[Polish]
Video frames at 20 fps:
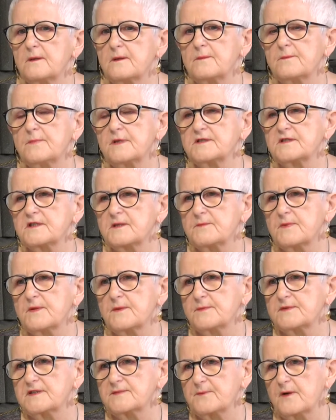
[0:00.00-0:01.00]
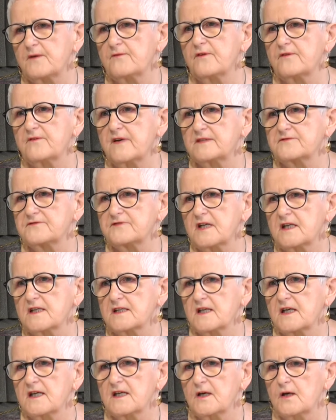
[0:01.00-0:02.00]
będziemy sprawować
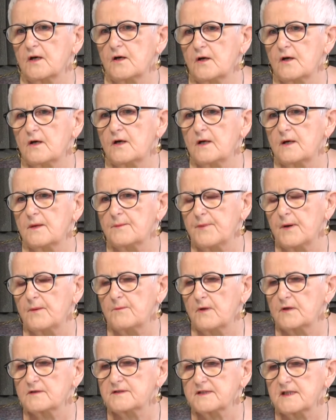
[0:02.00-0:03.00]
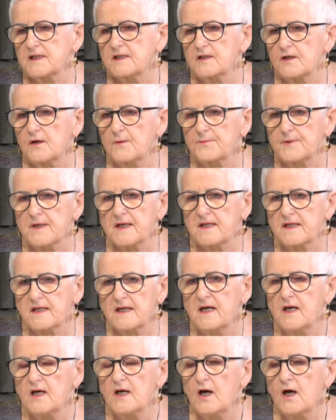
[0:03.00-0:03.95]
wszelkie pomocy i opieki,